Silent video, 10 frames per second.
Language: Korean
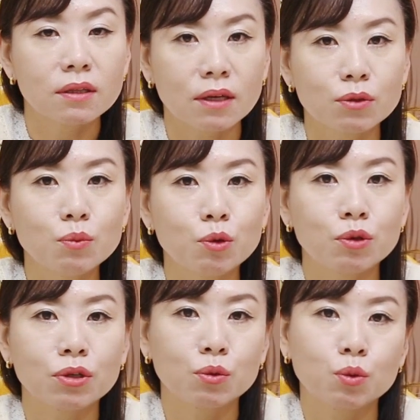나도
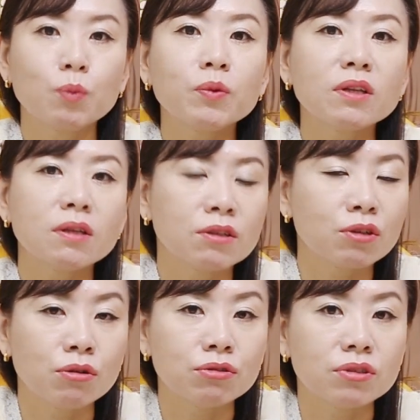모르게 또 돕게 되는
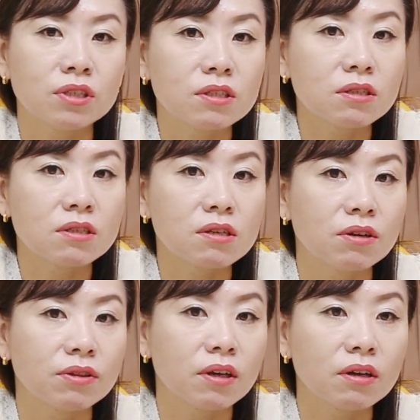경우들이 있으실
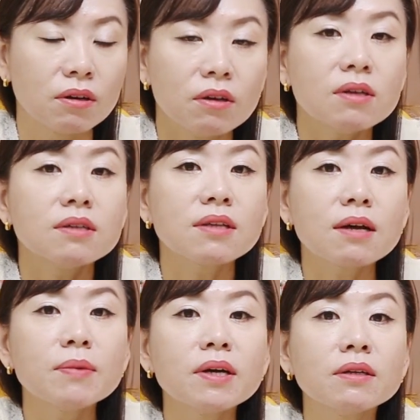건데요.
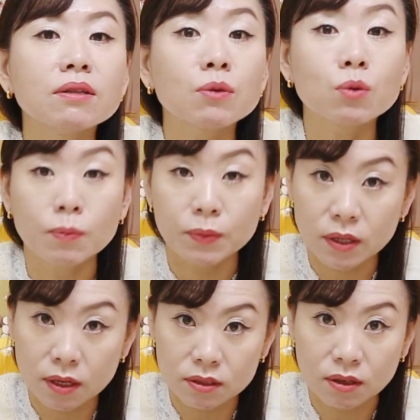상반기는 꼭
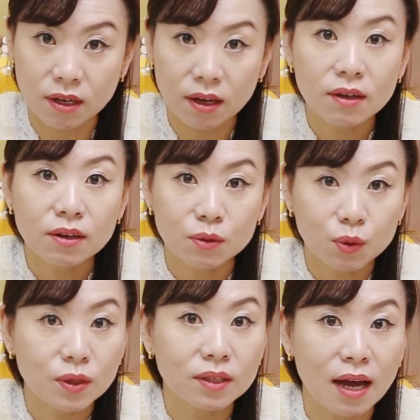피하셔라
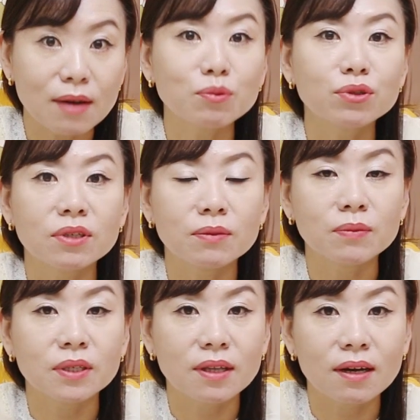이렇게
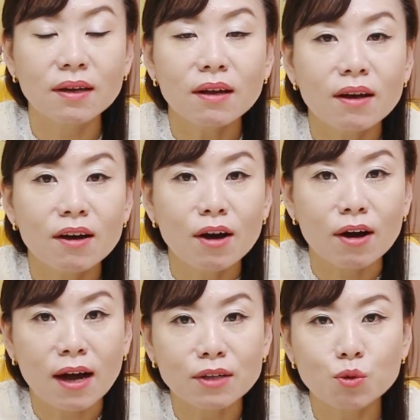당부드립니다.
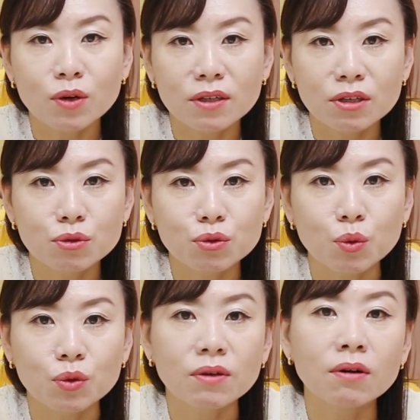아, 가족 간에도
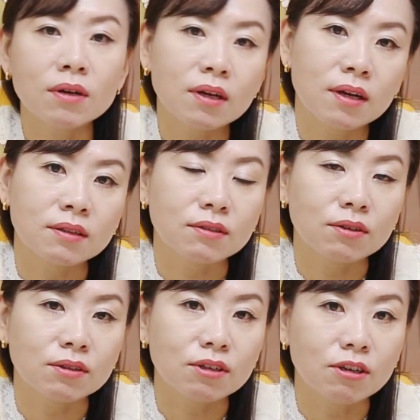돈 거래라는
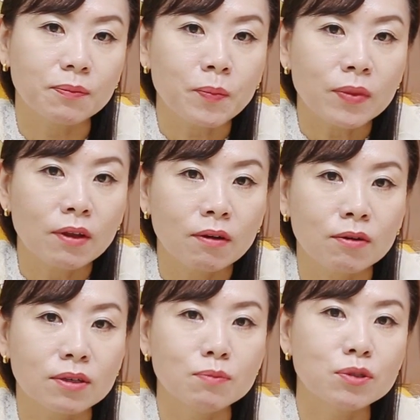건요.
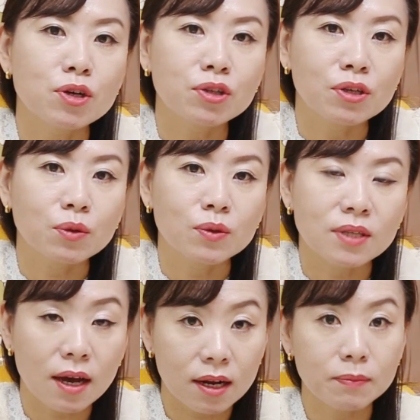어, 금전 잃고
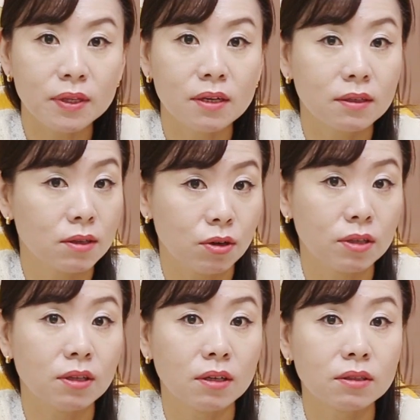사람 잃는
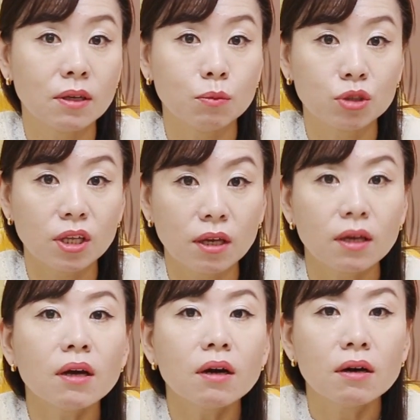격이 되기 때문에
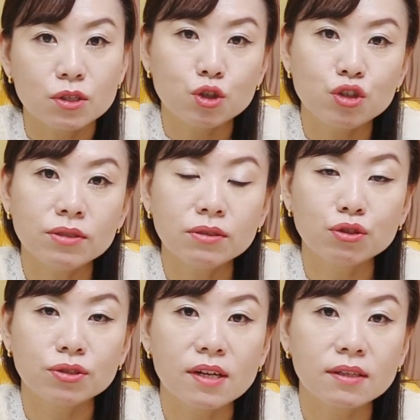그래서
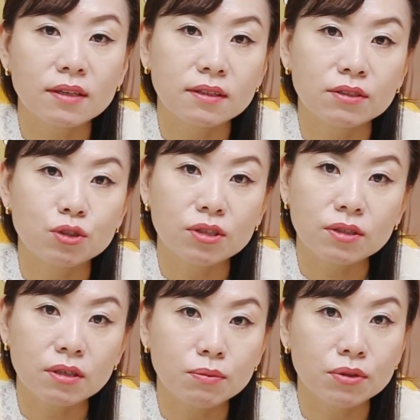52살 되는
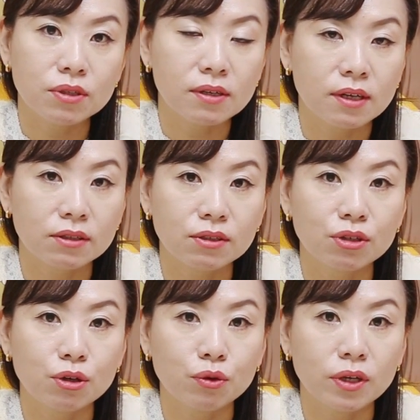쥐띠분들 같은
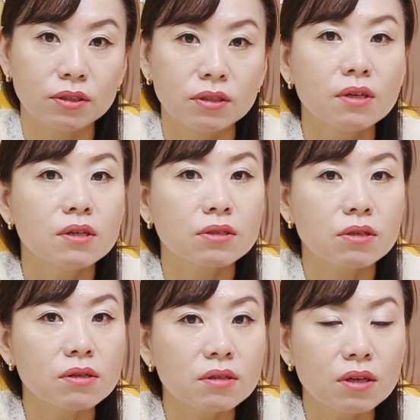경우에는
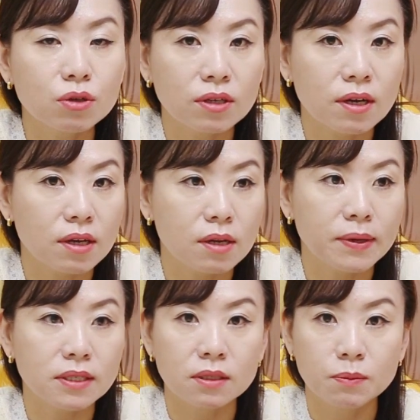절대 귀가
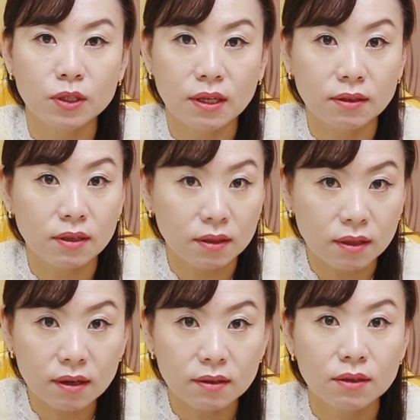얇아지면 안
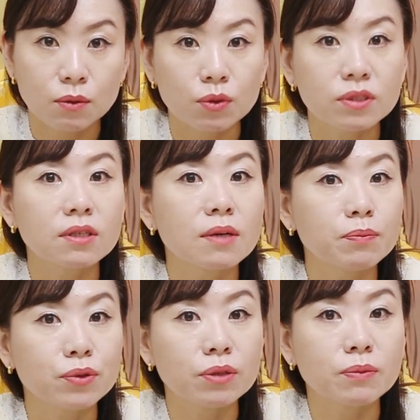된다
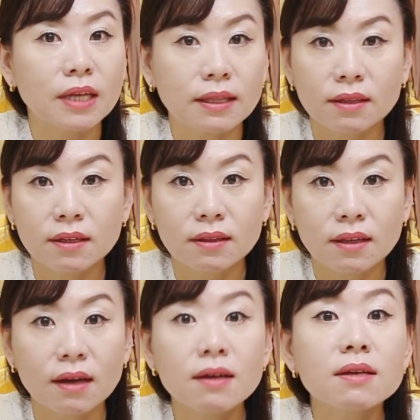오지랖 부리면 안
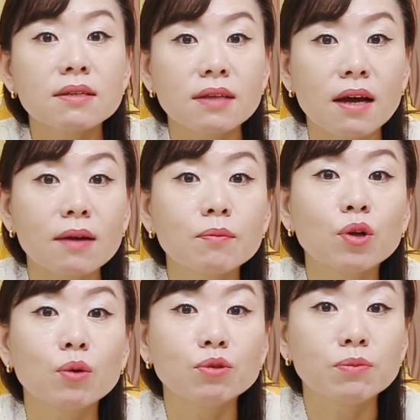된다 사람
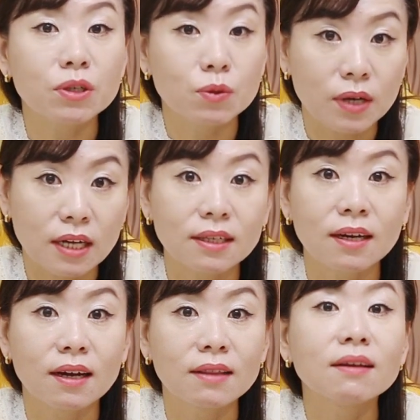너무 믿고
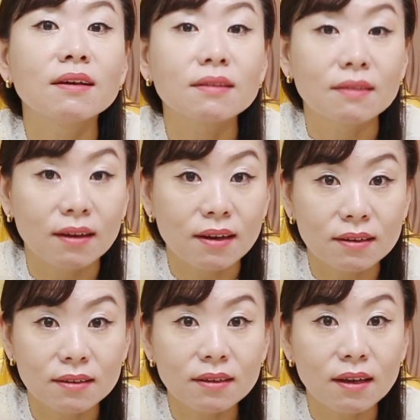가다간 내가
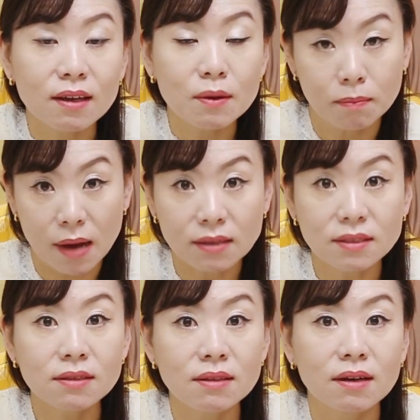크게
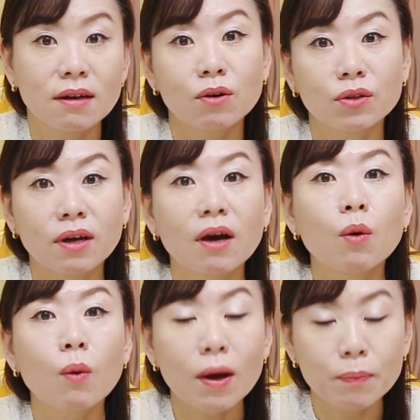망신당하거나
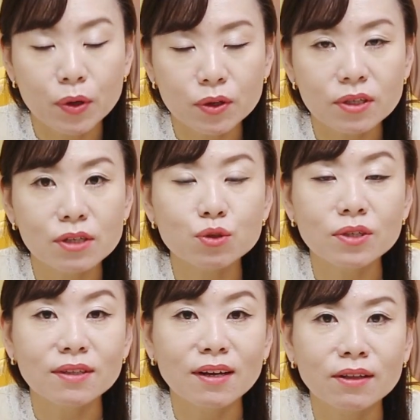화병이 날 수
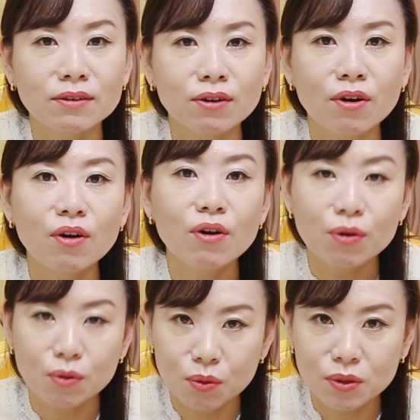있다는
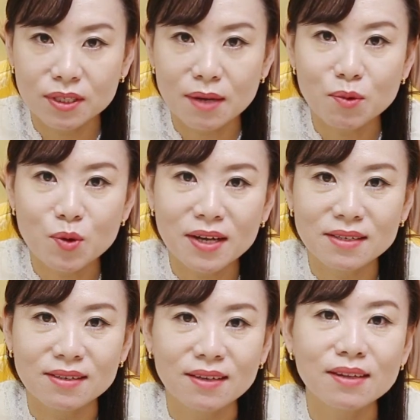라거꼭
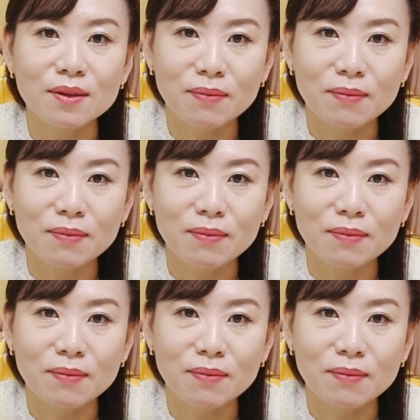참고하시길